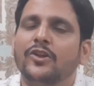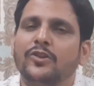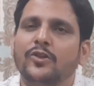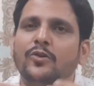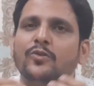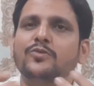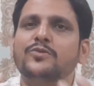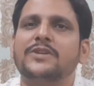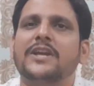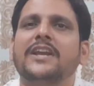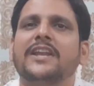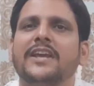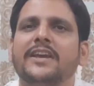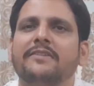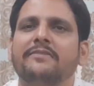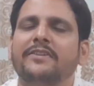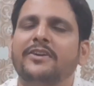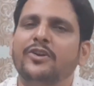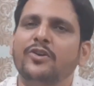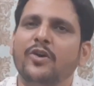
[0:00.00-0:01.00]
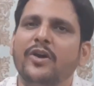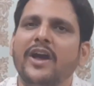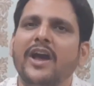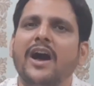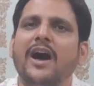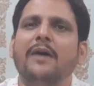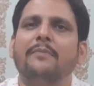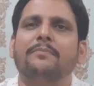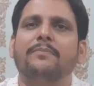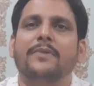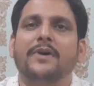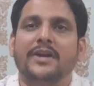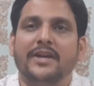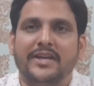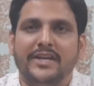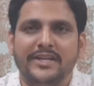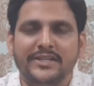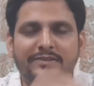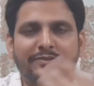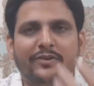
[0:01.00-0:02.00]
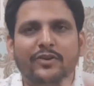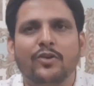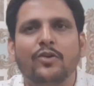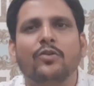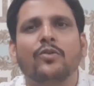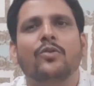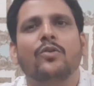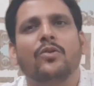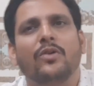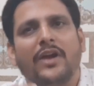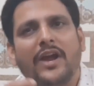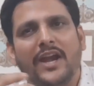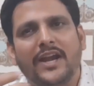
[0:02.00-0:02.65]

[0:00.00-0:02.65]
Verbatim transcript: तो उसके लिए ये वीडियो है आप इस वीडियो को